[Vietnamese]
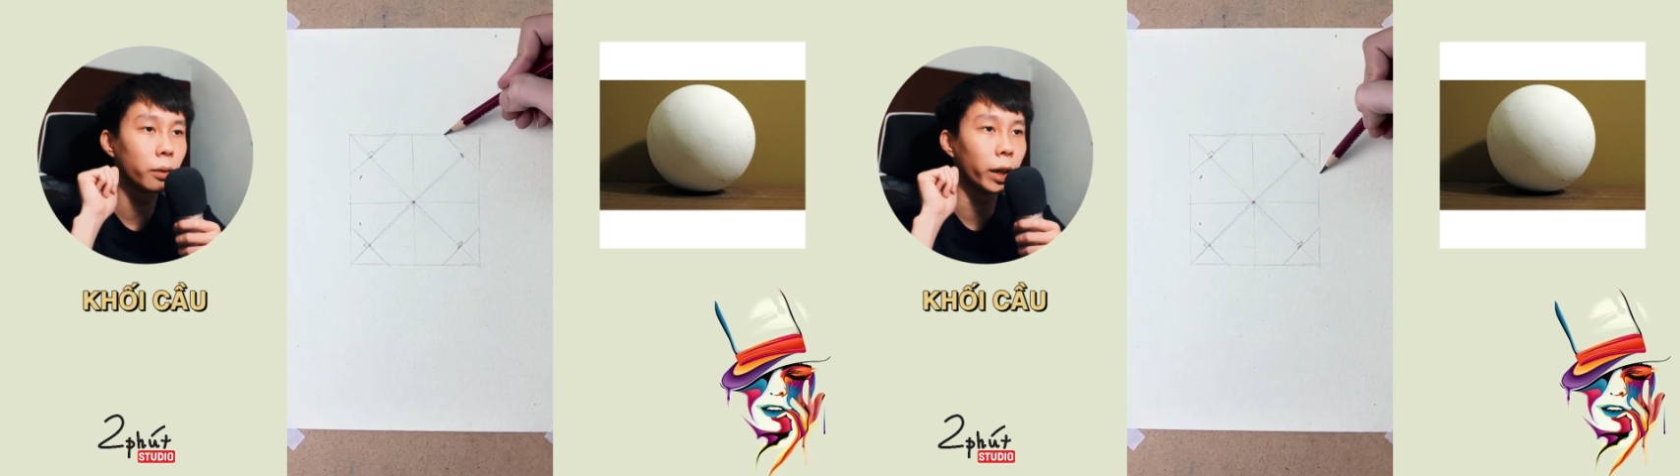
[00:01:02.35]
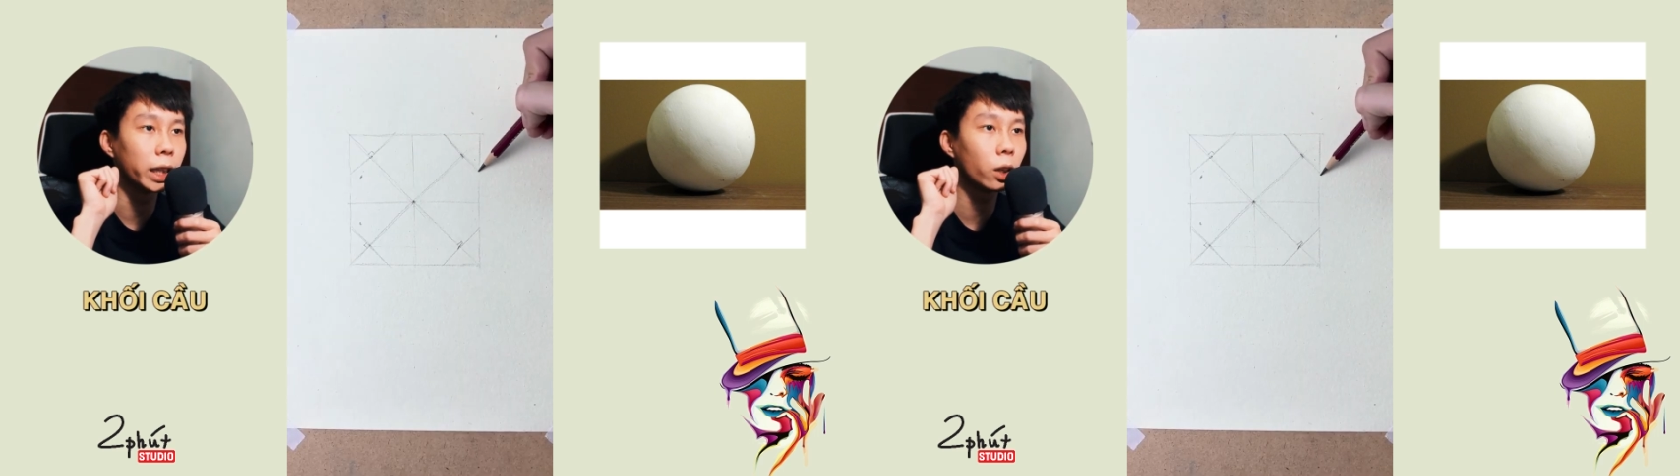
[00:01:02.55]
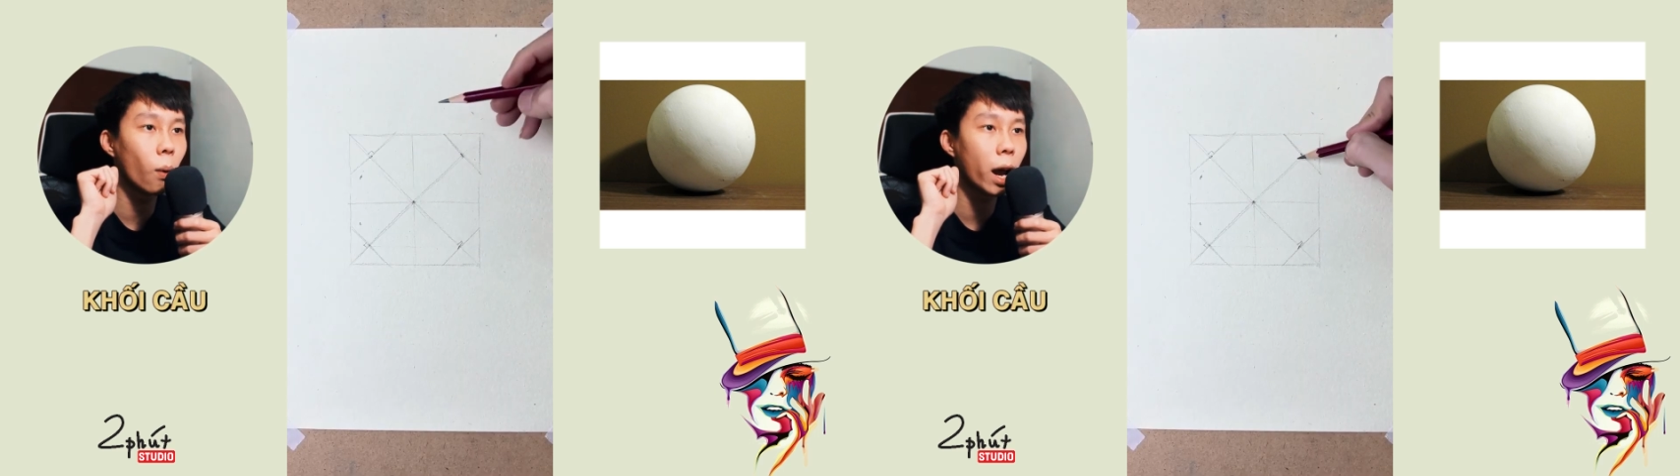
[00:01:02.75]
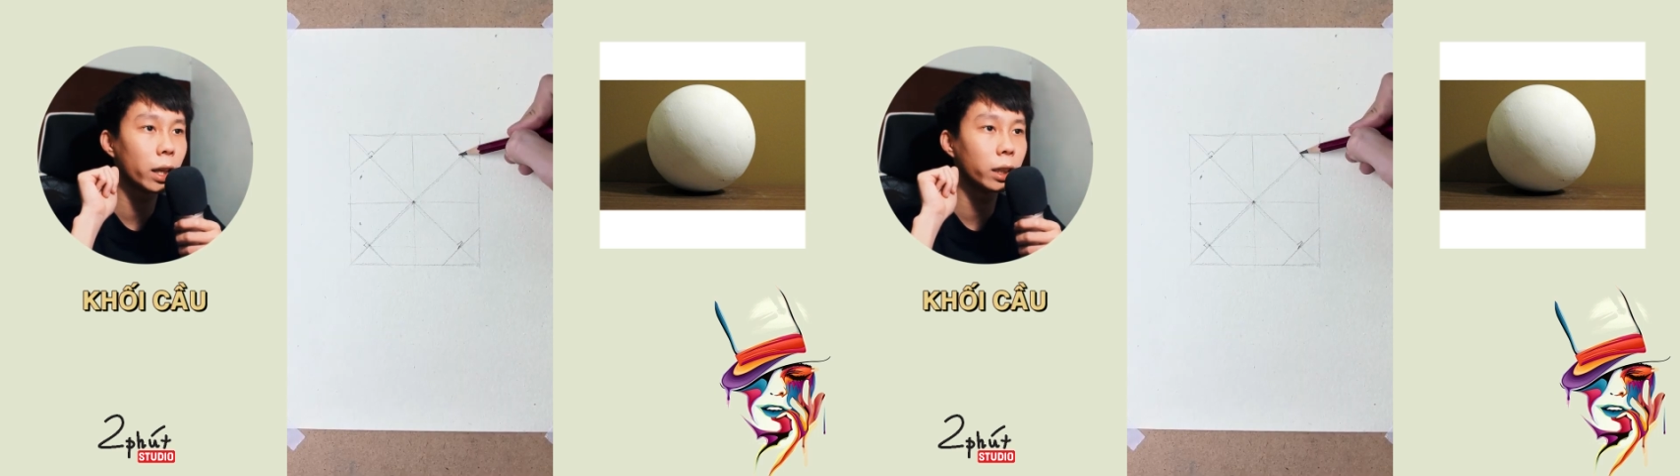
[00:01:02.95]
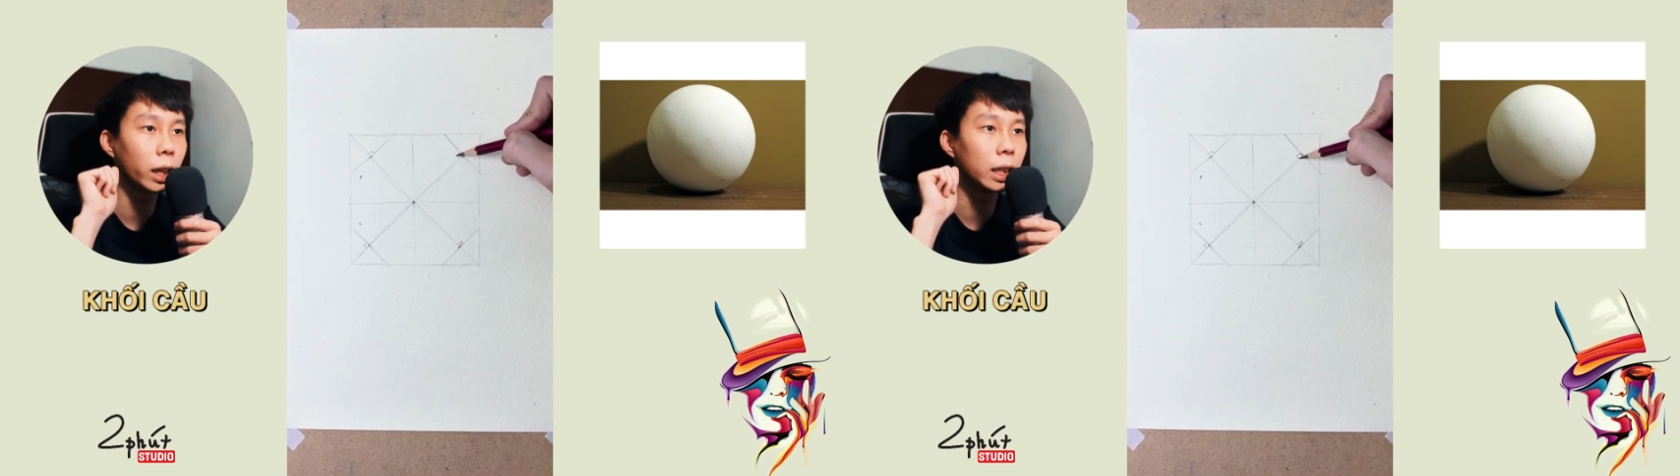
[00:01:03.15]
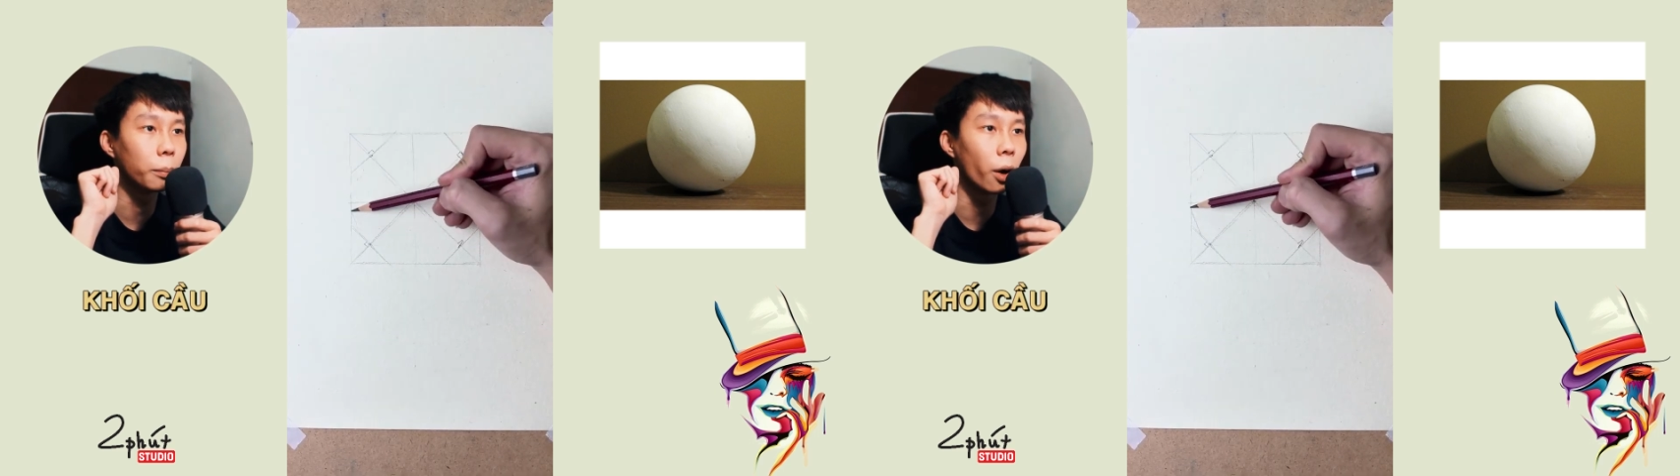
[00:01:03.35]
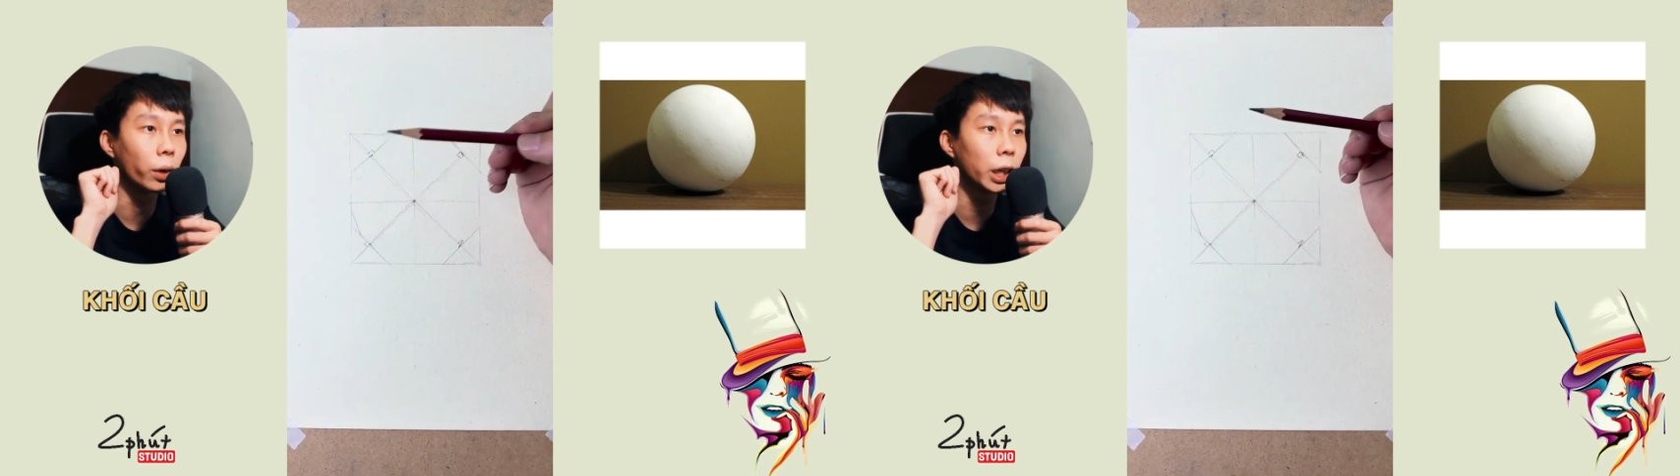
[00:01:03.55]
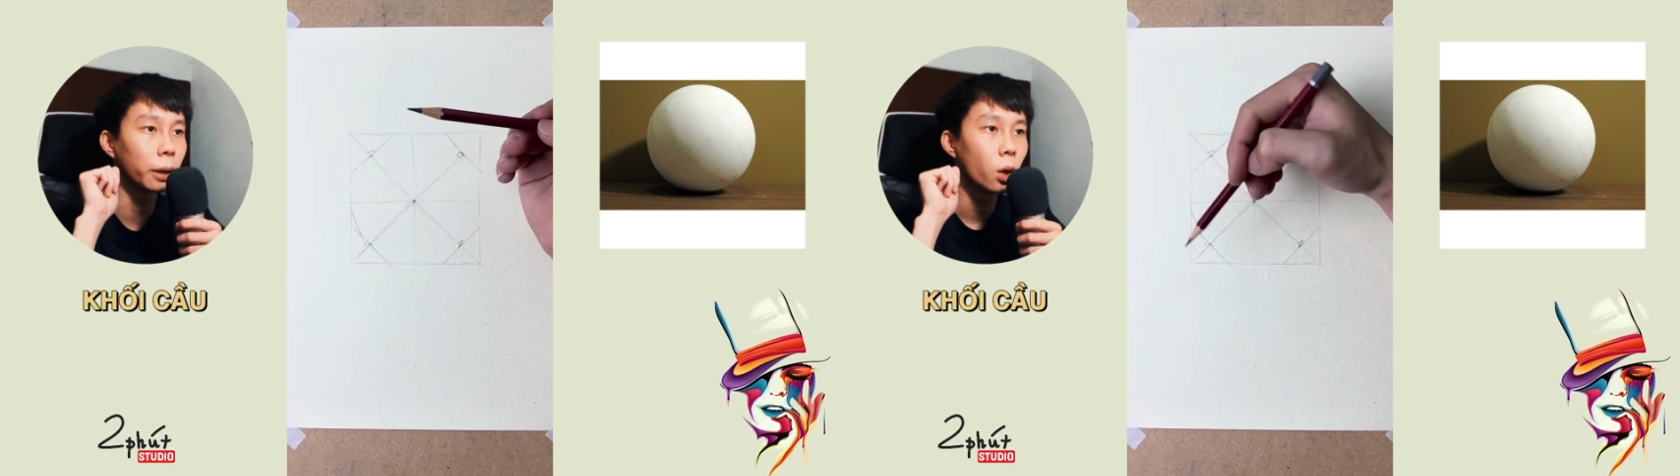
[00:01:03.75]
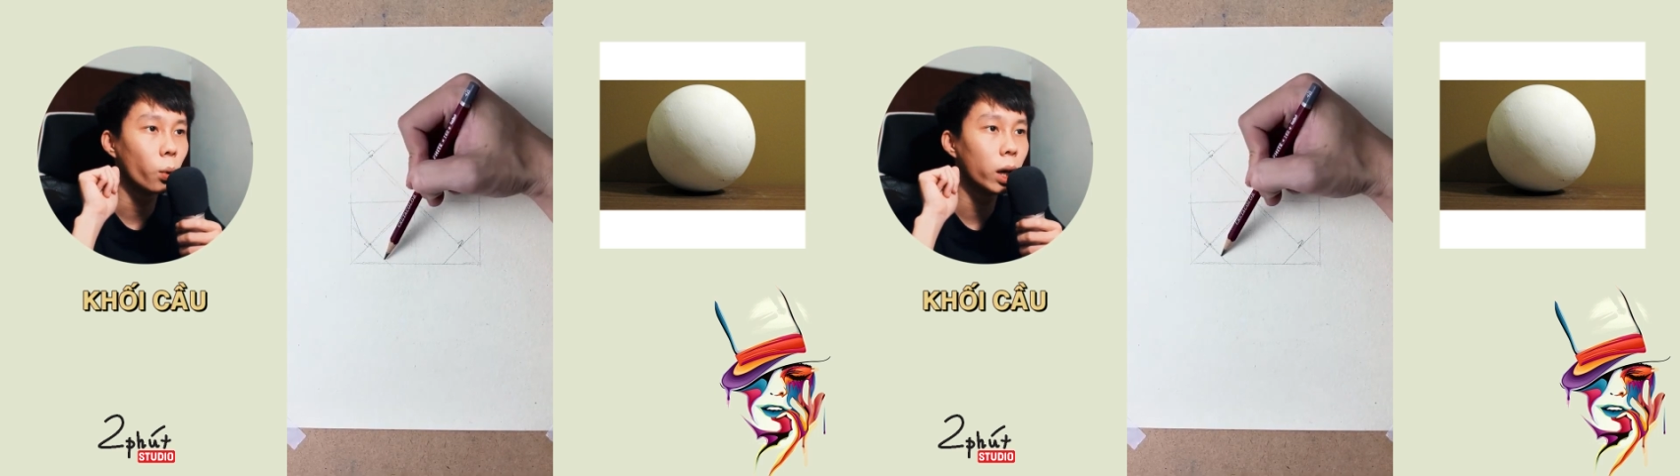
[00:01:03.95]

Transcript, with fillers: và đi qua những cái điểm đó nha